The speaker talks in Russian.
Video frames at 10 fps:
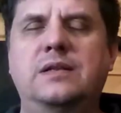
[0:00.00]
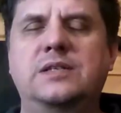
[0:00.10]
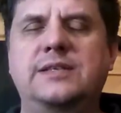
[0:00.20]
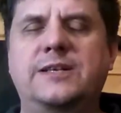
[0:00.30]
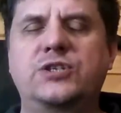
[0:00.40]

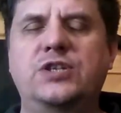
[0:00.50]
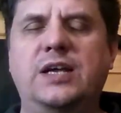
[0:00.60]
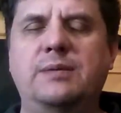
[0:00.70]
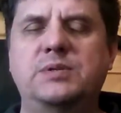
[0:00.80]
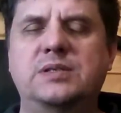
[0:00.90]

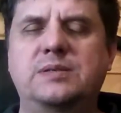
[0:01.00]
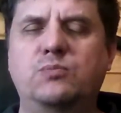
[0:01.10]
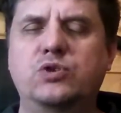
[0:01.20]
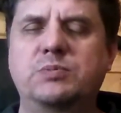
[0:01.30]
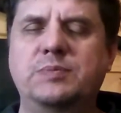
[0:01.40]
Наслаждаемся,
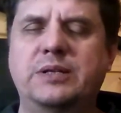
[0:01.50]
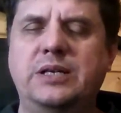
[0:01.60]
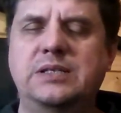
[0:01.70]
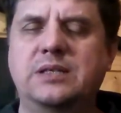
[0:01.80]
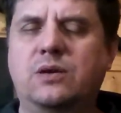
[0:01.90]
можем
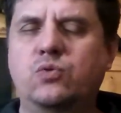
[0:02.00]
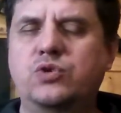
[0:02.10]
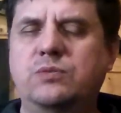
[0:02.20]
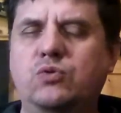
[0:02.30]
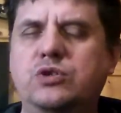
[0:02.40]
смотреть
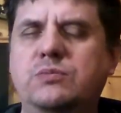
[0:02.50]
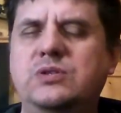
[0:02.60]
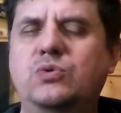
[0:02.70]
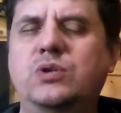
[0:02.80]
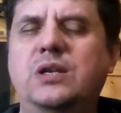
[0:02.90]
снаружи,
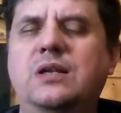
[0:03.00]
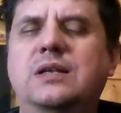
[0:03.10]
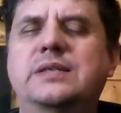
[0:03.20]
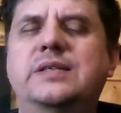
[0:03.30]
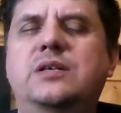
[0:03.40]
можем
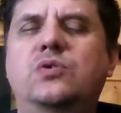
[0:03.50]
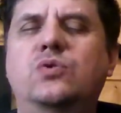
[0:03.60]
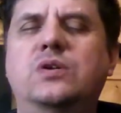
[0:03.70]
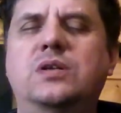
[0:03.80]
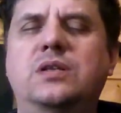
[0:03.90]
изнутри. Те,
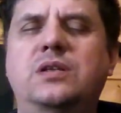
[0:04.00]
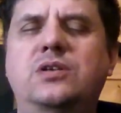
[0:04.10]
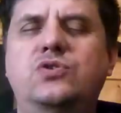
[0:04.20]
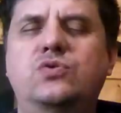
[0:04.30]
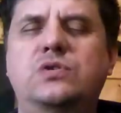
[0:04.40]
кто
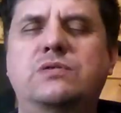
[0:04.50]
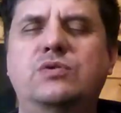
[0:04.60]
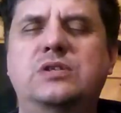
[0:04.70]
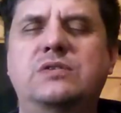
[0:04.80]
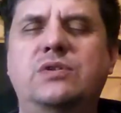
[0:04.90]
не
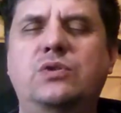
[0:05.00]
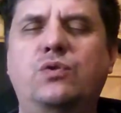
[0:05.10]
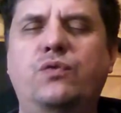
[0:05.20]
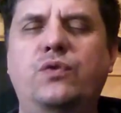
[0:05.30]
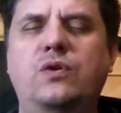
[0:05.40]
чувствует
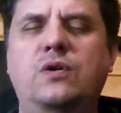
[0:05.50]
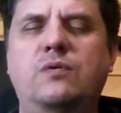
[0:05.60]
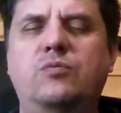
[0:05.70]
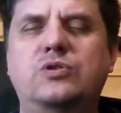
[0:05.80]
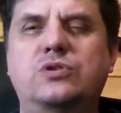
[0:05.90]
цветов,
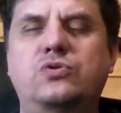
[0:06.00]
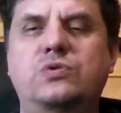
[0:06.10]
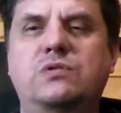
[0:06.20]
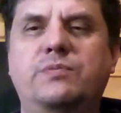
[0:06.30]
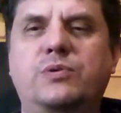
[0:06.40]
может
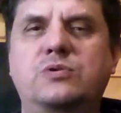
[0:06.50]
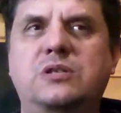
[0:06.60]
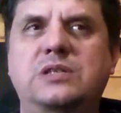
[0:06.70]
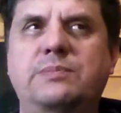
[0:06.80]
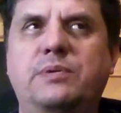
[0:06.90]
чувствовать
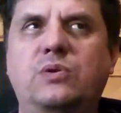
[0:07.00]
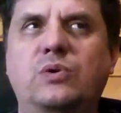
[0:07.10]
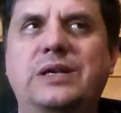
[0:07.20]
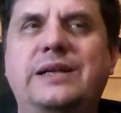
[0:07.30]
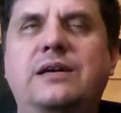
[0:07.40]
просто
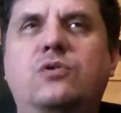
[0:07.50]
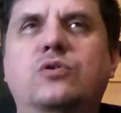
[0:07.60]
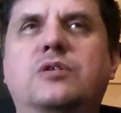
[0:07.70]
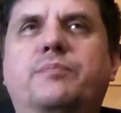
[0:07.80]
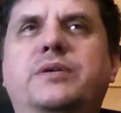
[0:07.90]
тепло или
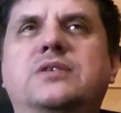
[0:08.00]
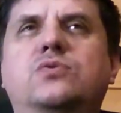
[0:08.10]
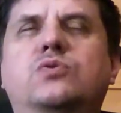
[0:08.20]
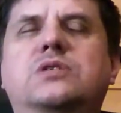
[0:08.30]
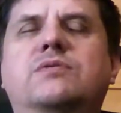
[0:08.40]
какое-то
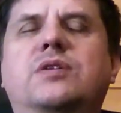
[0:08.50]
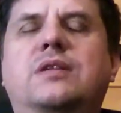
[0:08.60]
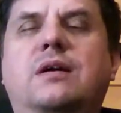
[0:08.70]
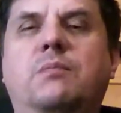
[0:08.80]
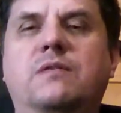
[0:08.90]
присутствие
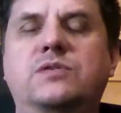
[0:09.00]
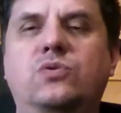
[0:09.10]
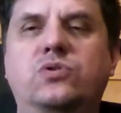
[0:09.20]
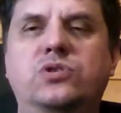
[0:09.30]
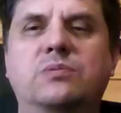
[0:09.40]
там, в
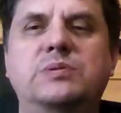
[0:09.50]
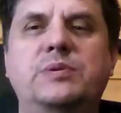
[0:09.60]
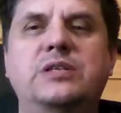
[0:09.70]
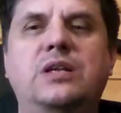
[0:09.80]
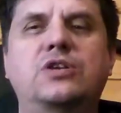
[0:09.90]
солнечном
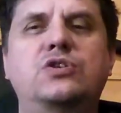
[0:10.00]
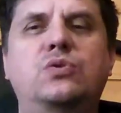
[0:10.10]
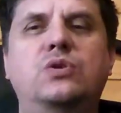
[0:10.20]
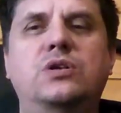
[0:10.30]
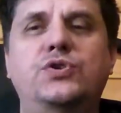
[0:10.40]
сплетении,
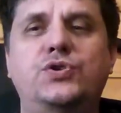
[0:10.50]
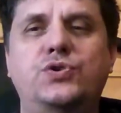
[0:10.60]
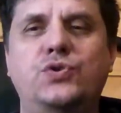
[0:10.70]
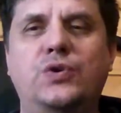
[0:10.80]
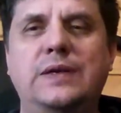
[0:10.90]
что-то
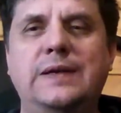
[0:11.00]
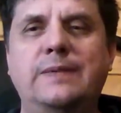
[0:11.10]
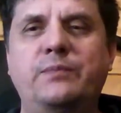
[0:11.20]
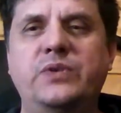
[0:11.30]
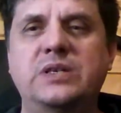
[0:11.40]
еще
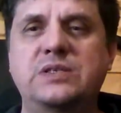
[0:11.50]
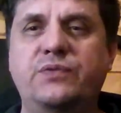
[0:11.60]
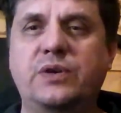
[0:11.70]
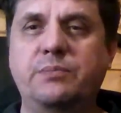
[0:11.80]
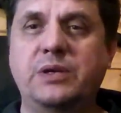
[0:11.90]
не
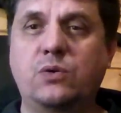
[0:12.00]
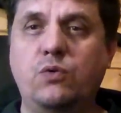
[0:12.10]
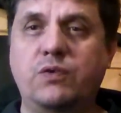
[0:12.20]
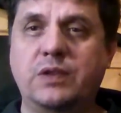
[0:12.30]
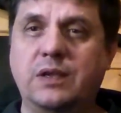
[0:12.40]

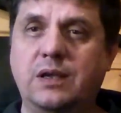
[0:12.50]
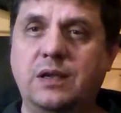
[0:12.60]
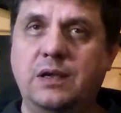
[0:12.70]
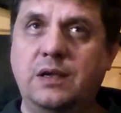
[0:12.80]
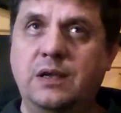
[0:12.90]
сформированное.